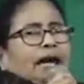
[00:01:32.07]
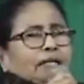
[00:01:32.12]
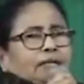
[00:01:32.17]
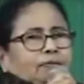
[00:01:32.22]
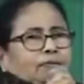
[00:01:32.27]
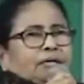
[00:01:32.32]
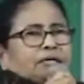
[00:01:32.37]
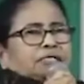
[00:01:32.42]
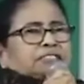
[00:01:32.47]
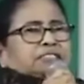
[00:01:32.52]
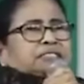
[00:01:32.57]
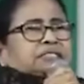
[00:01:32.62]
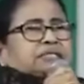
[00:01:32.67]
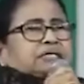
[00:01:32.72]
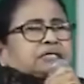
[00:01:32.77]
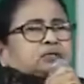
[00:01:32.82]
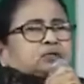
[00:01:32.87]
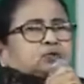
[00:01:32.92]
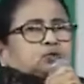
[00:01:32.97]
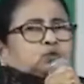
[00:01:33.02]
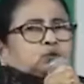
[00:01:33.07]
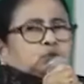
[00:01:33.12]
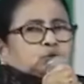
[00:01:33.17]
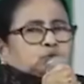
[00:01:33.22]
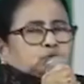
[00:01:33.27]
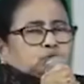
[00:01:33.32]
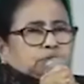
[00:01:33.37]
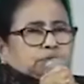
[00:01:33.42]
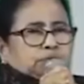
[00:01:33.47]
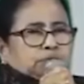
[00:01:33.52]
অ্যাডমিনিস্ট্রেশনের থ্রুতে
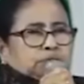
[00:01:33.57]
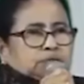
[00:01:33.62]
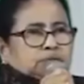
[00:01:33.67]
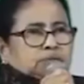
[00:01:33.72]
শুনেছি